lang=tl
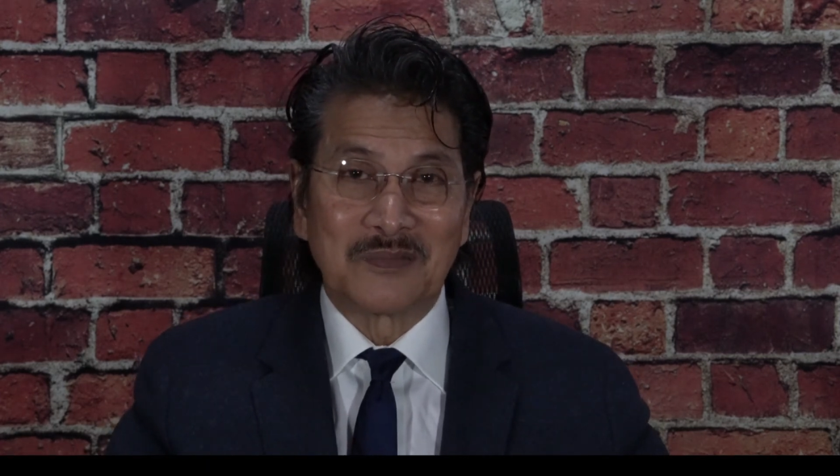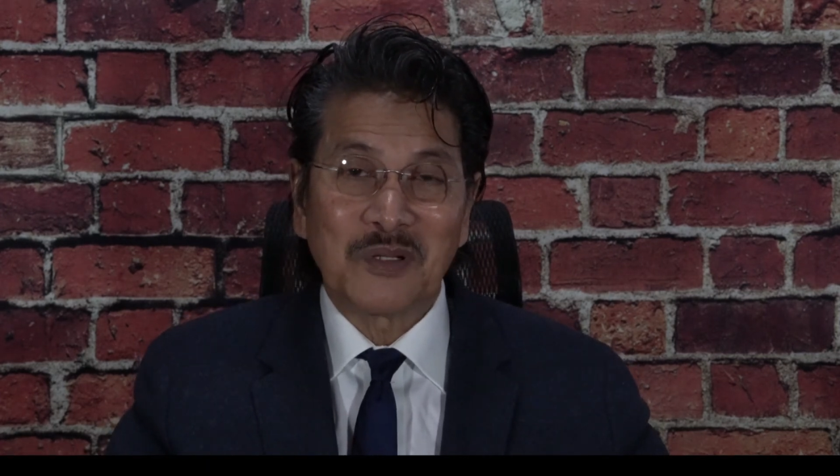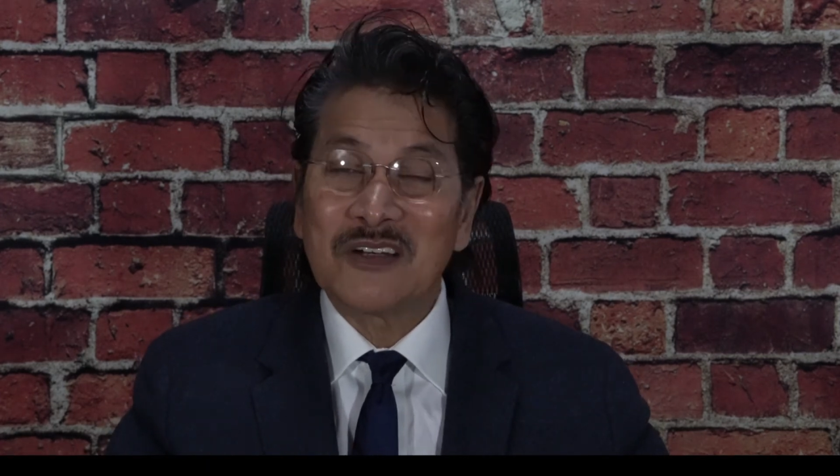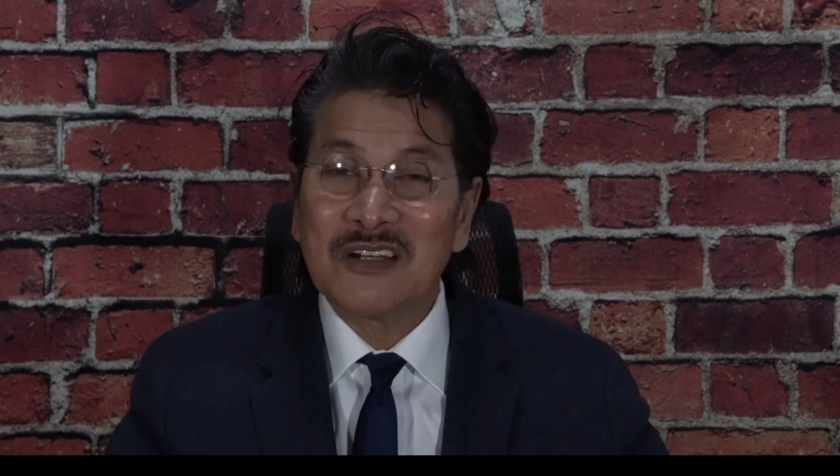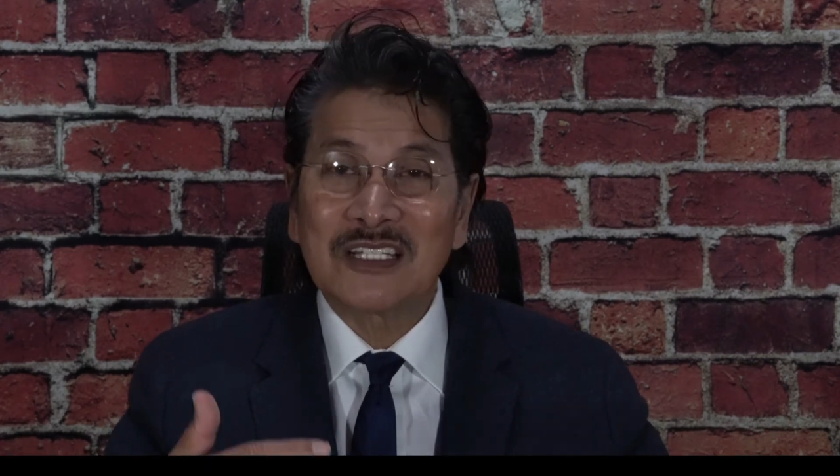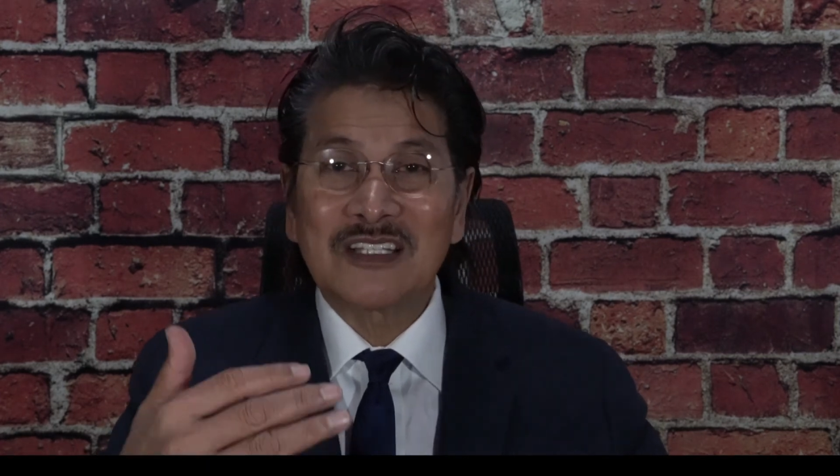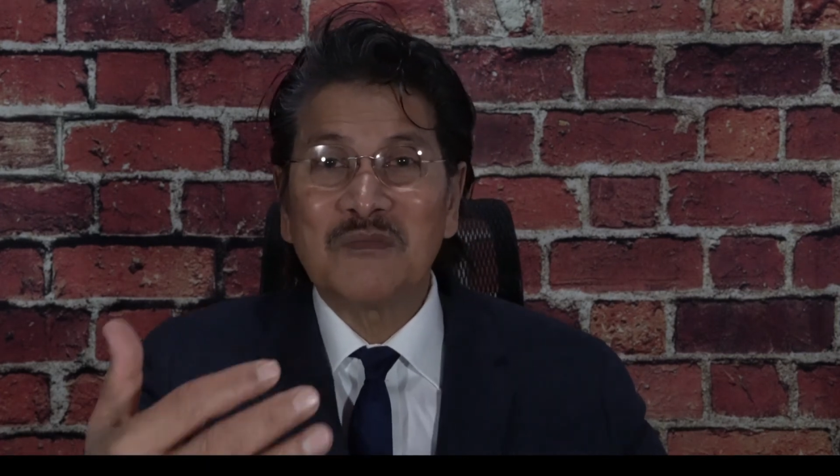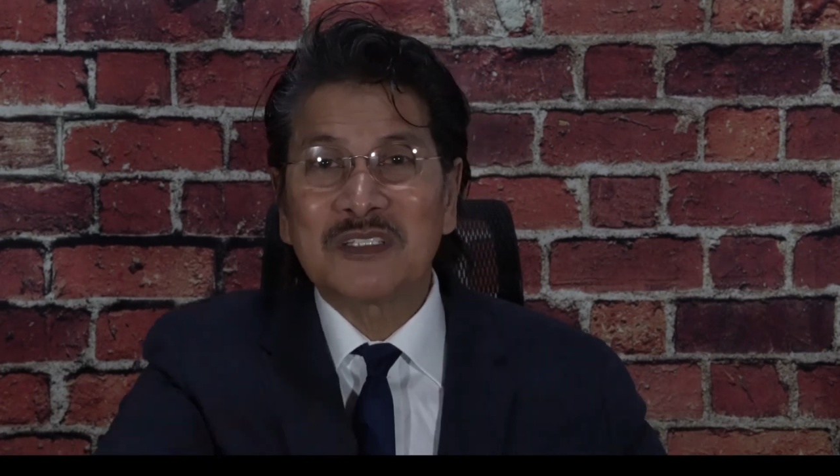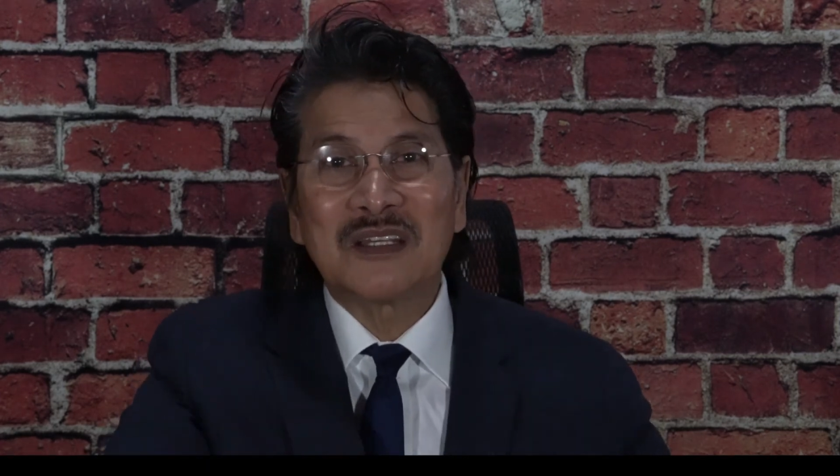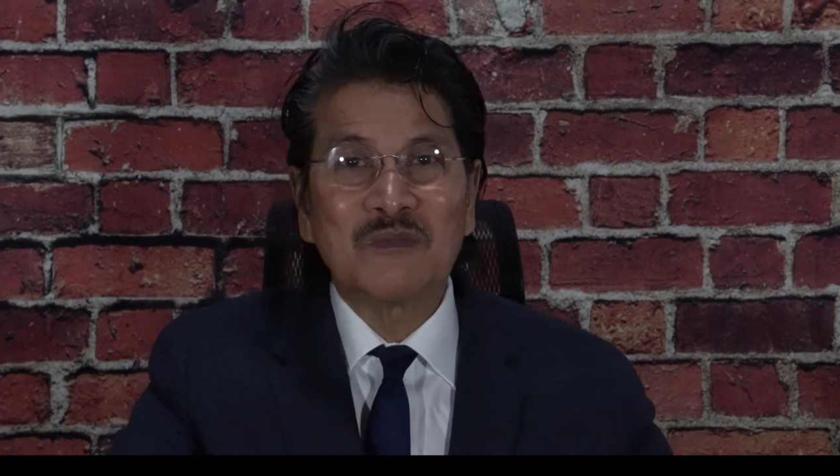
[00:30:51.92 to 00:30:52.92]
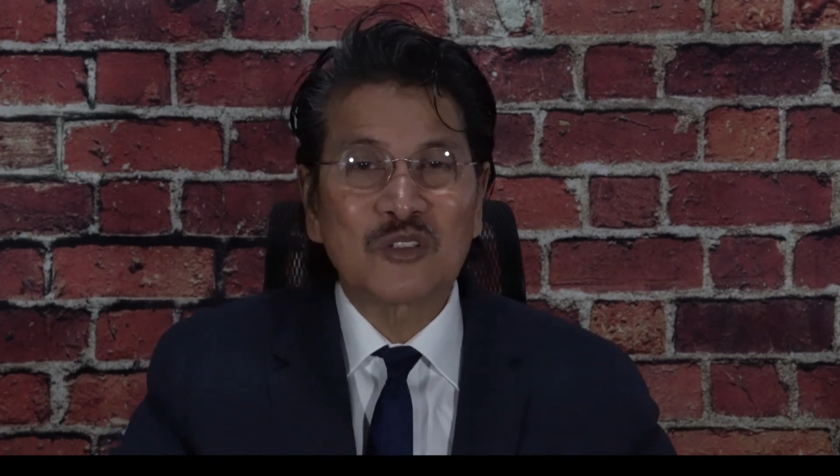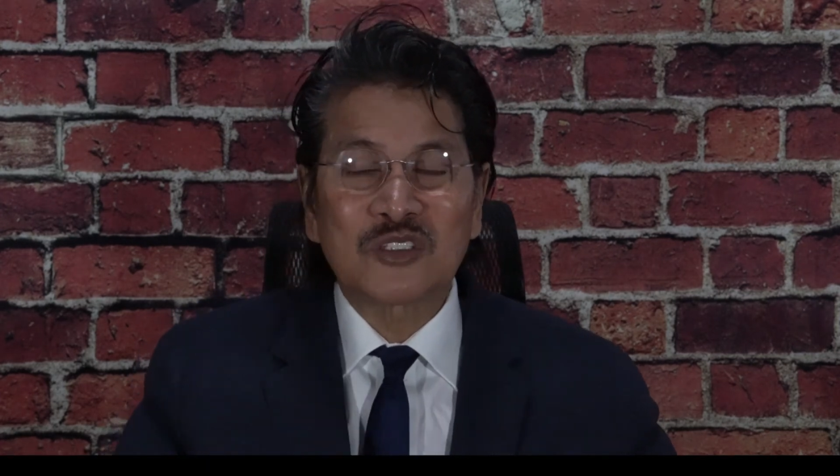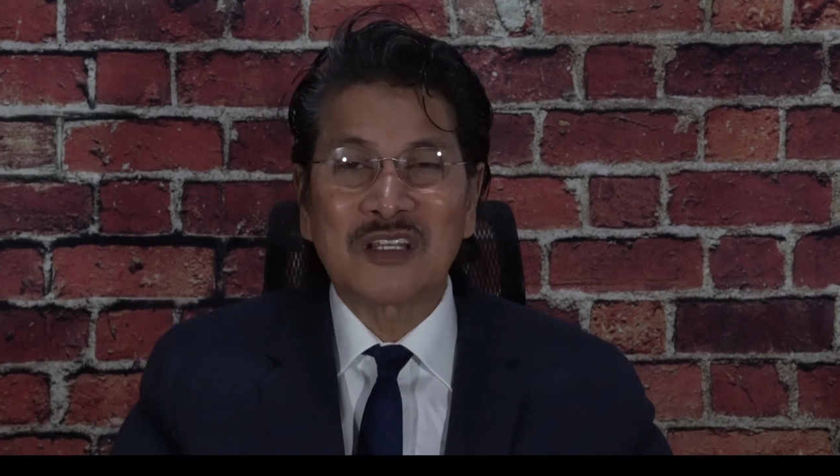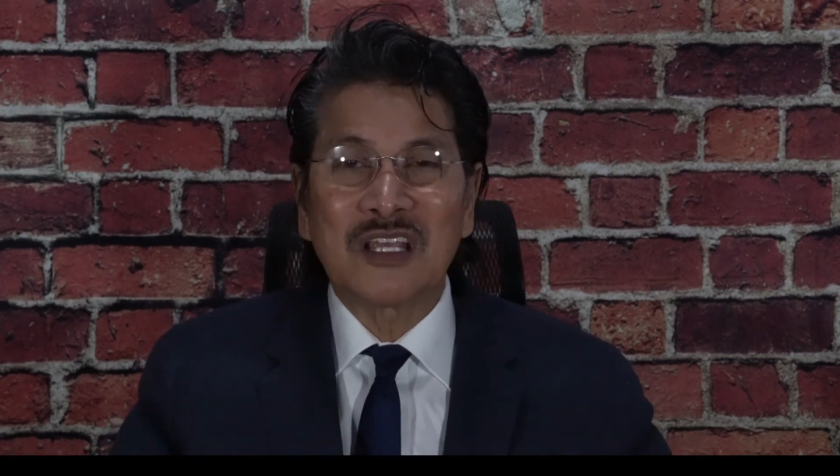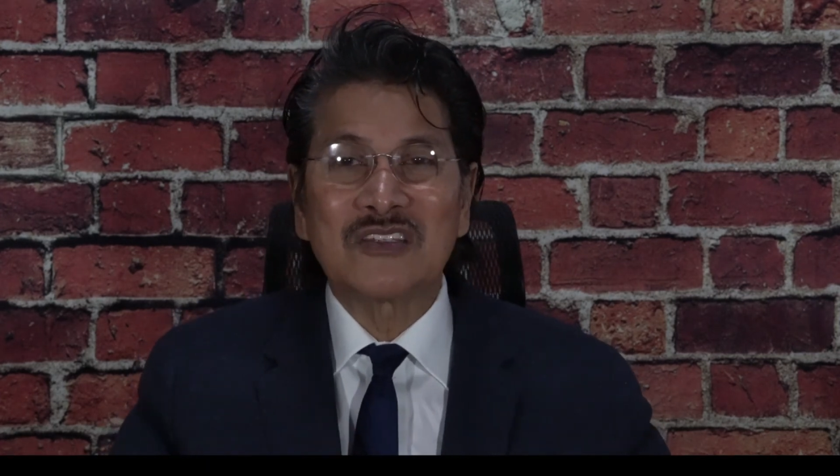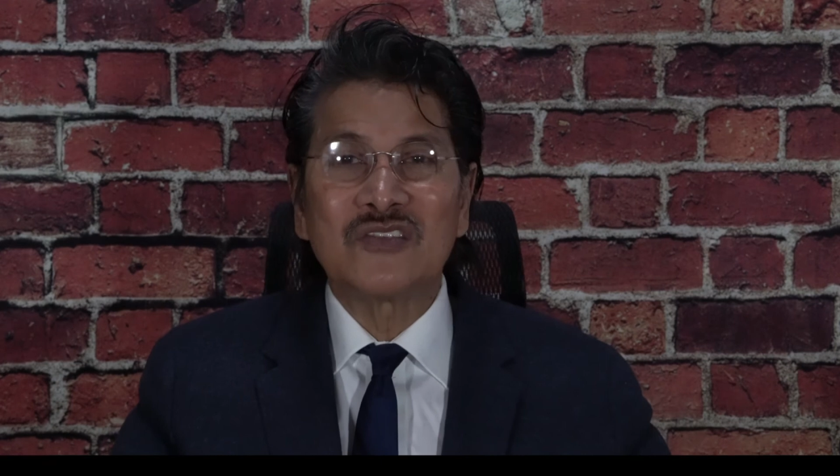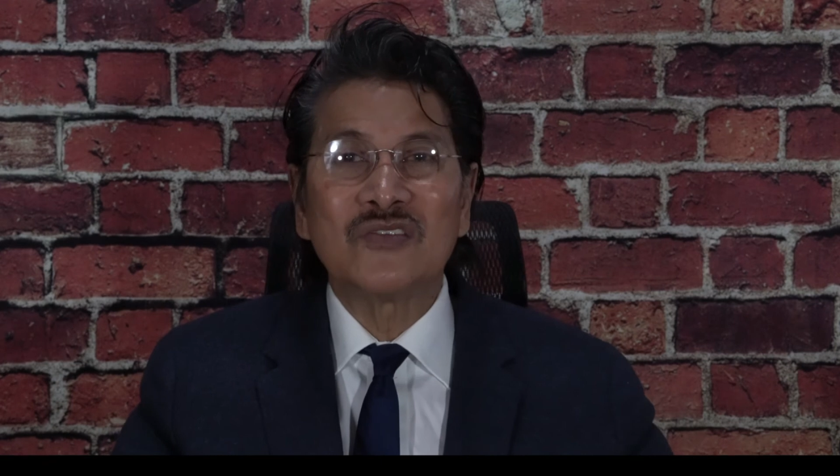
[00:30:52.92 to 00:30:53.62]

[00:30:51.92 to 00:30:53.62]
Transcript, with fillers: Paano natin ma-demonstrate